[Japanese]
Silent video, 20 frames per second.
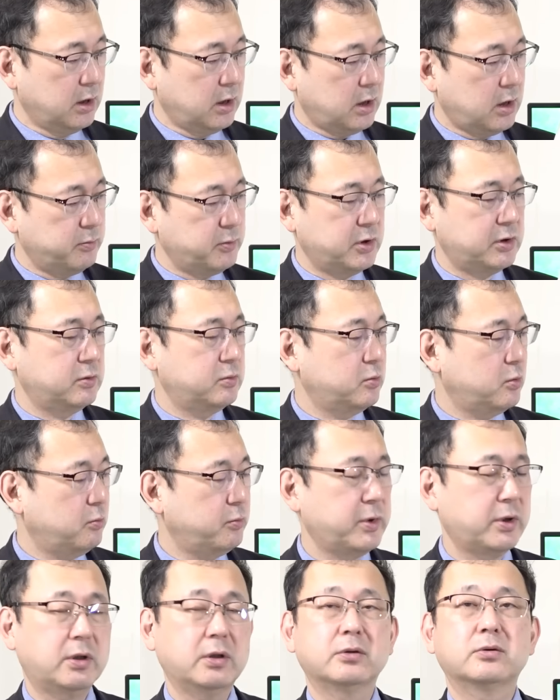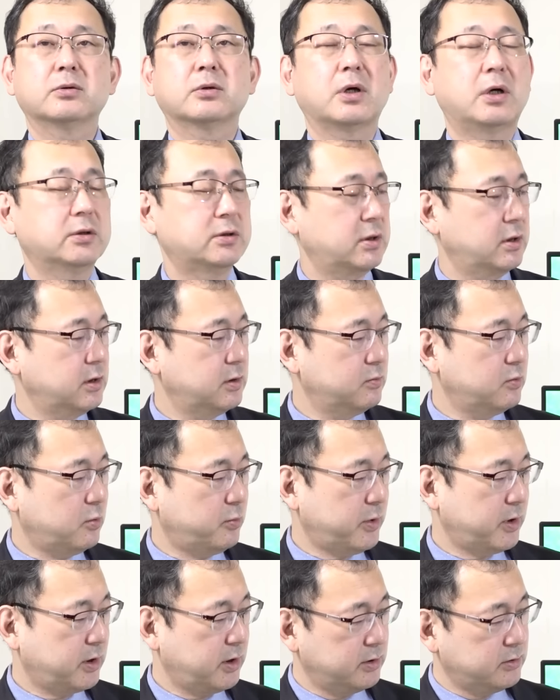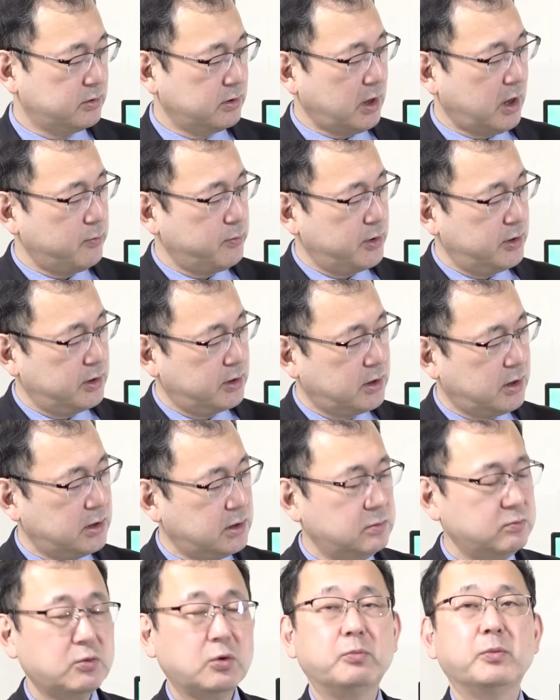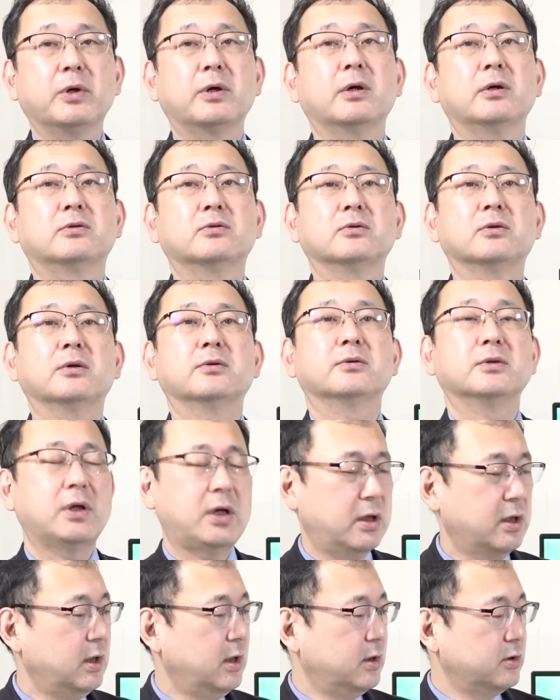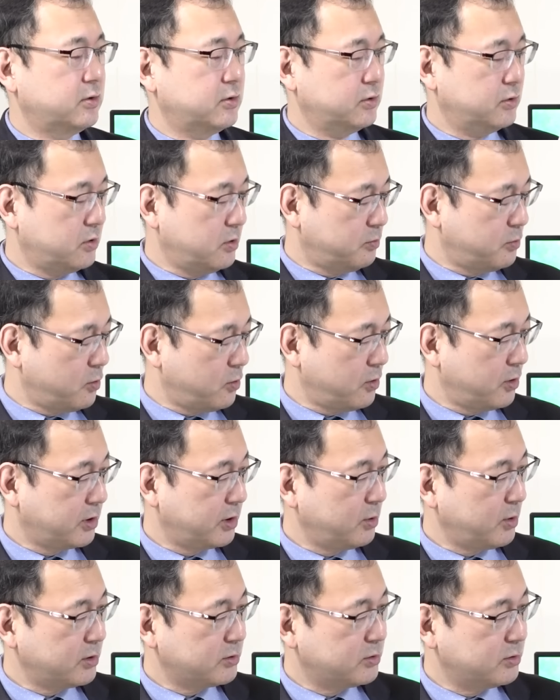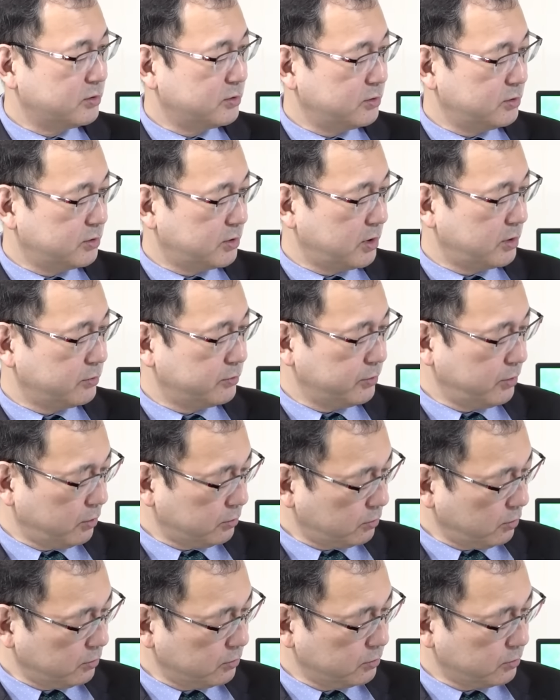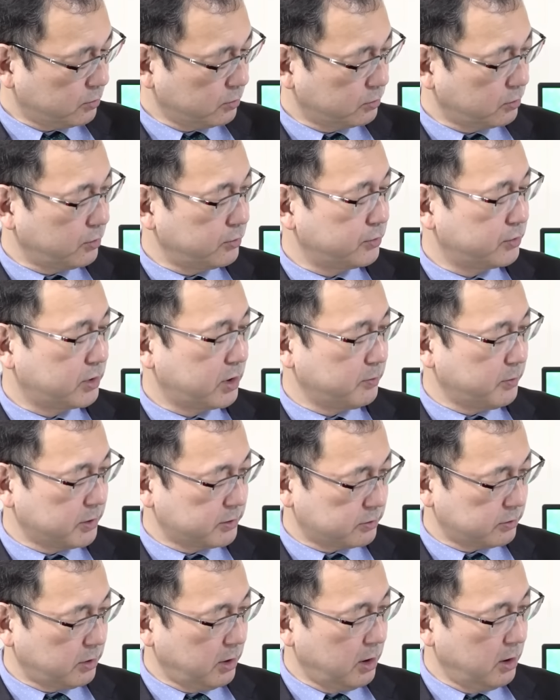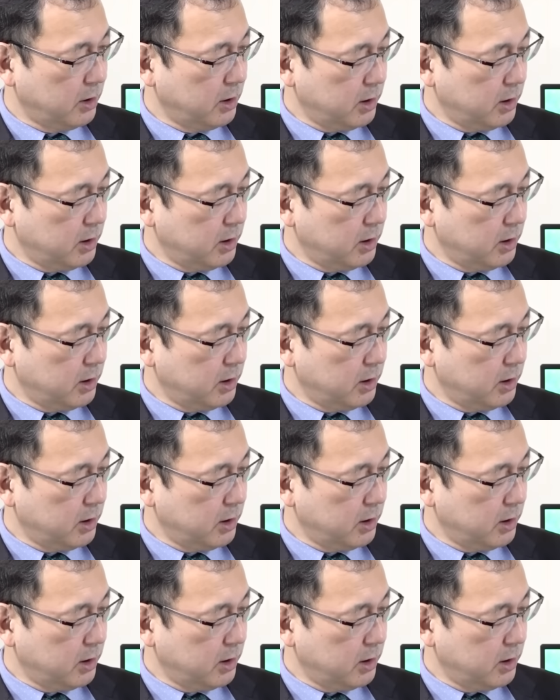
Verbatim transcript: 雨にもめげず、風にも負けず、アメリカにもめげずですね、中ロ貿易は続いていくよということを言ってってます。